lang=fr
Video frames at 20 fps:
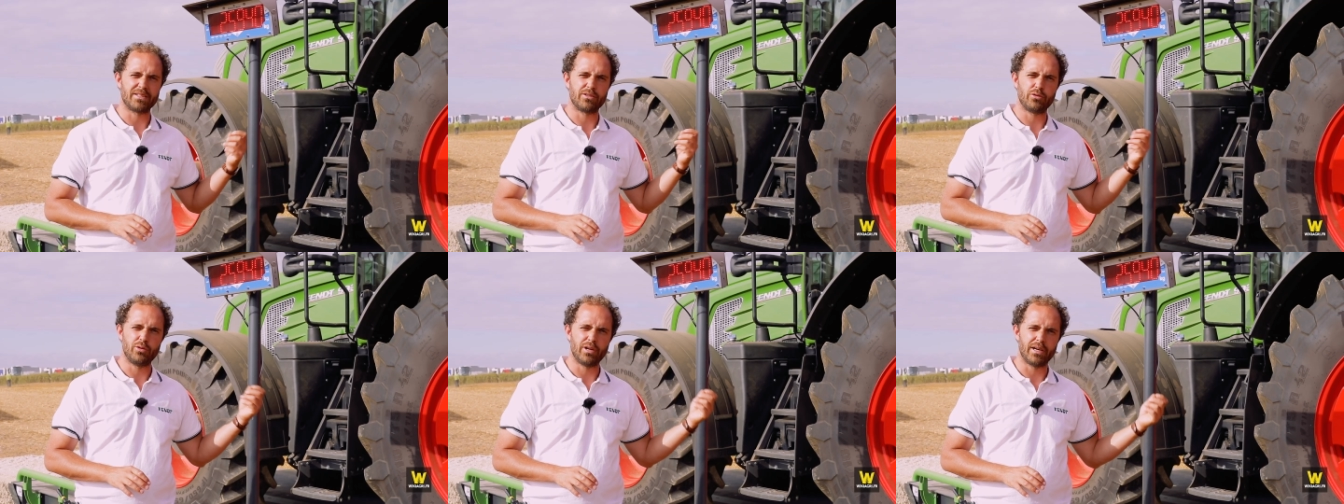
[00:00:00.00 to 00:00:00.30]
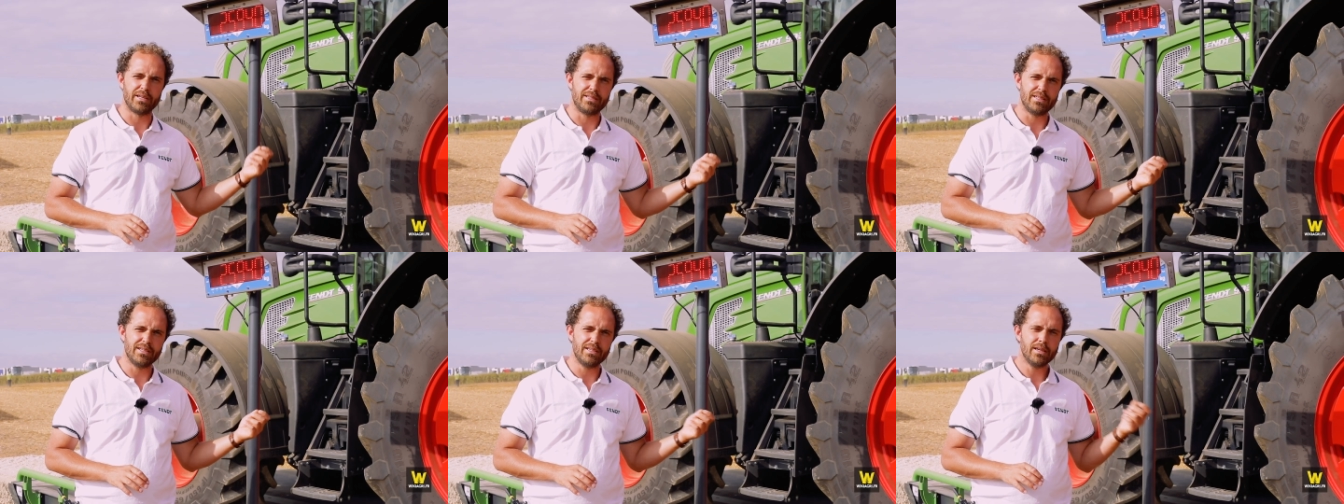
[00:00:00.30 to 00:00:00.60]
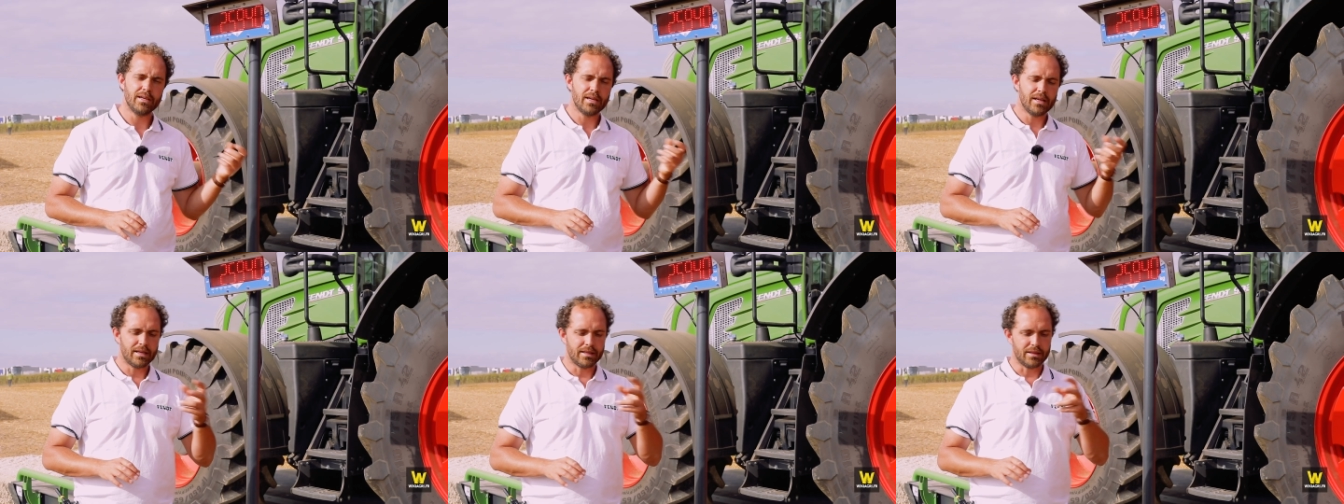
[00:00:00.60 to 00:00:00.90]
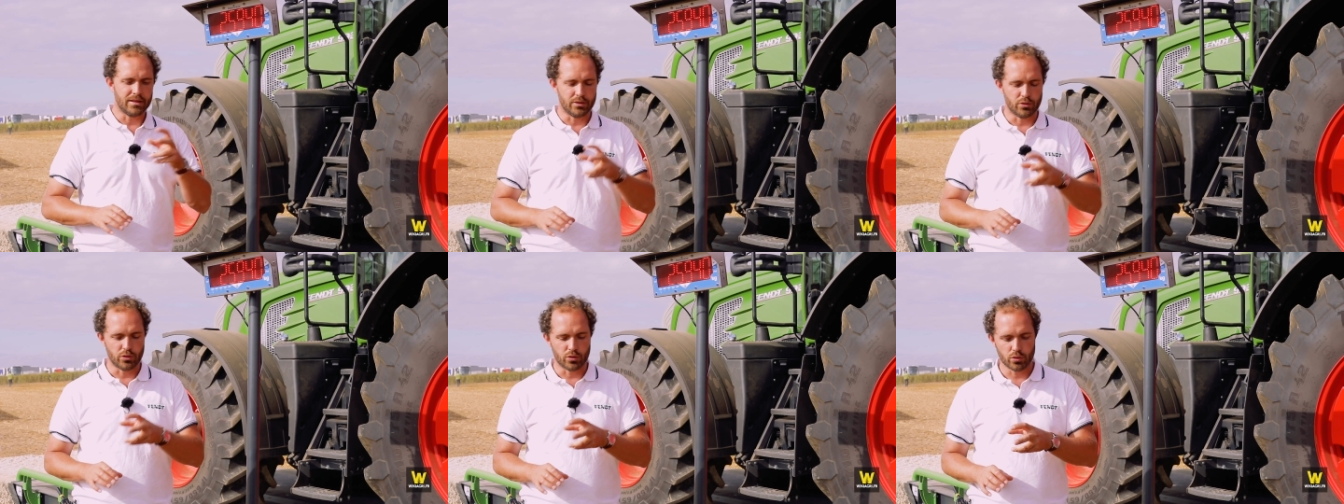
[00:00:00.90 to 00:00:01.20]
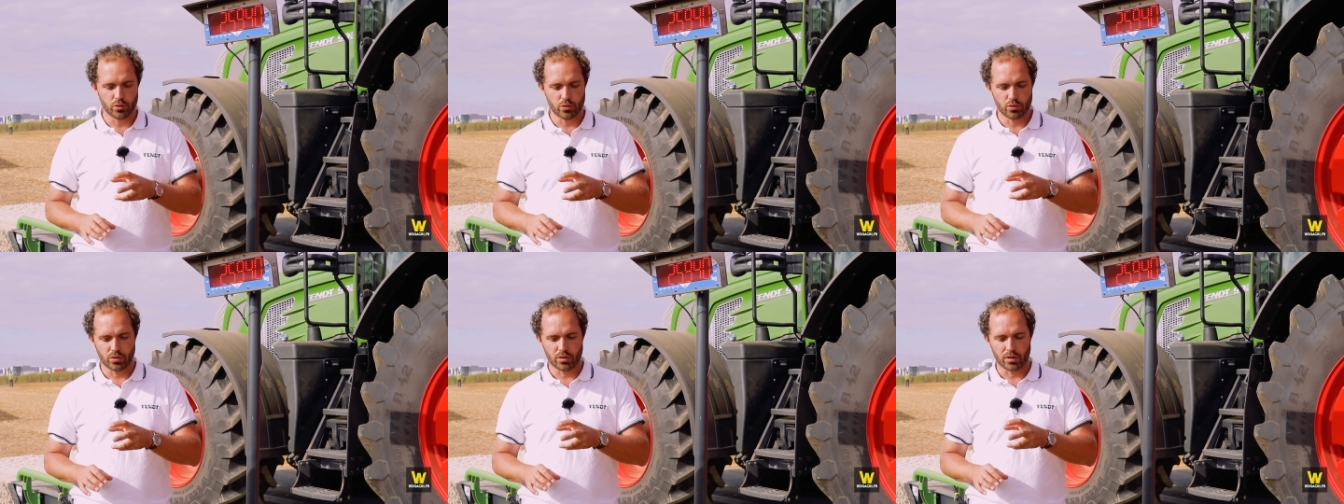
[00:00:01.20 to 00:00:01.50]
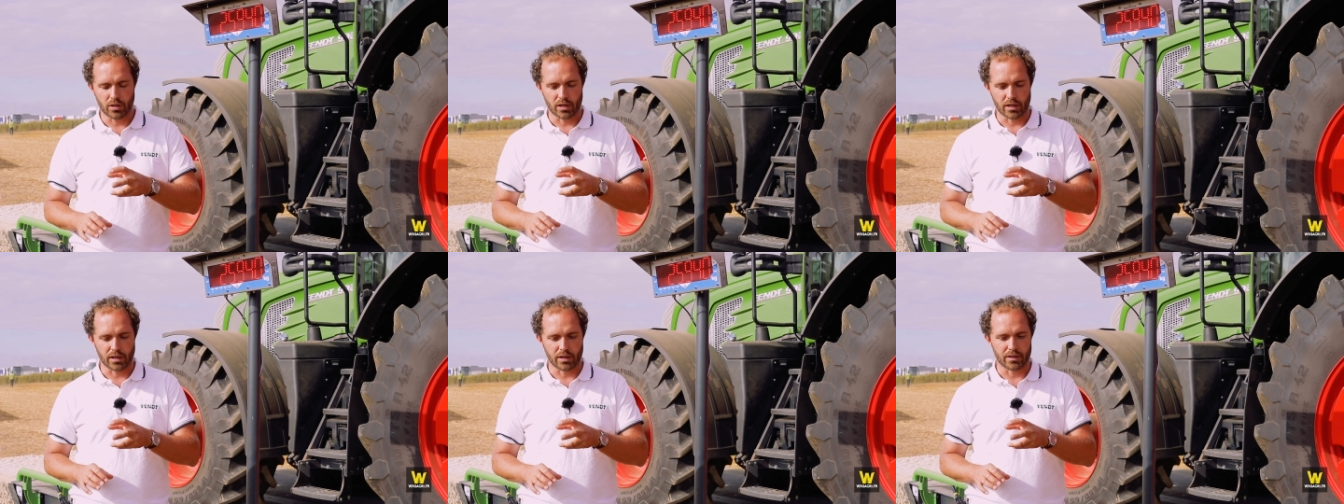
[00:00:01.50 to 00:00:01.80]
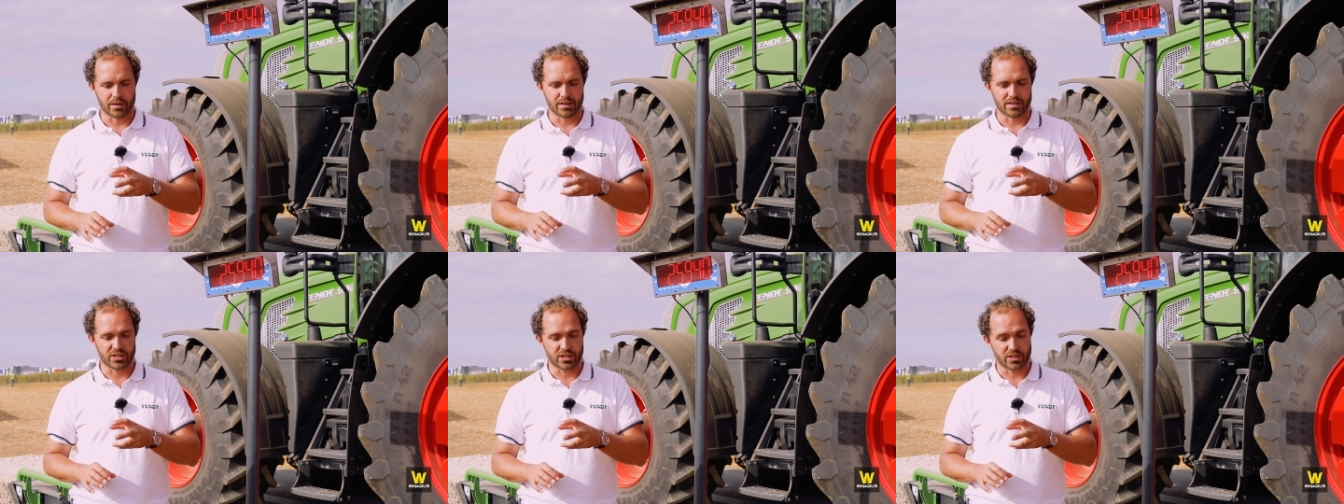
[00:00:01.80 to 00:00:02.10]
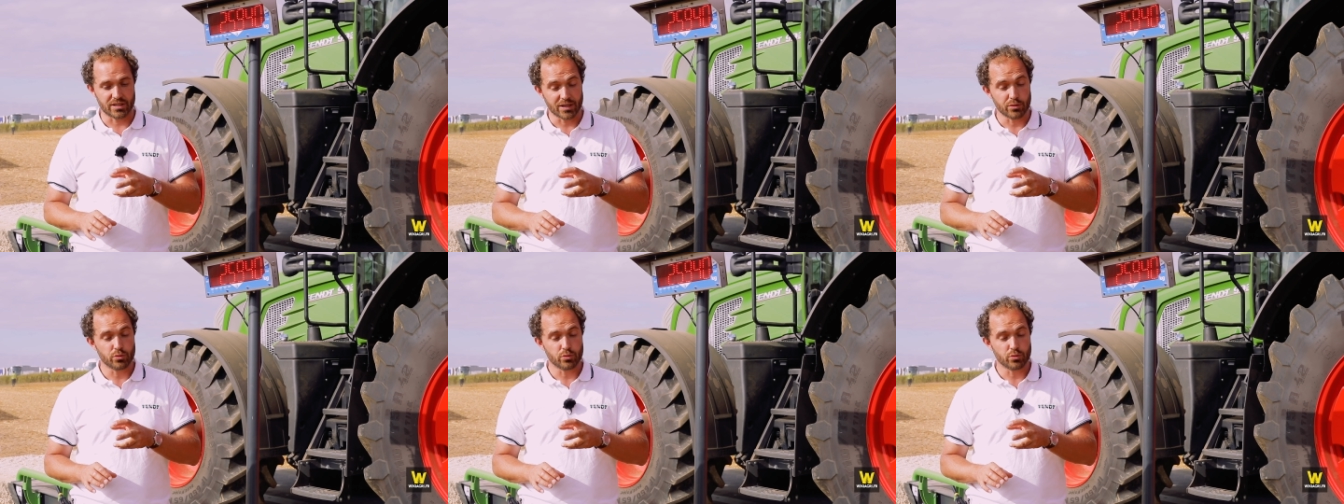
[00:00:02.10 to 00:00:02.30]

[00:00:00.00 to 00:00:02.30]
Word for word: particularité euh,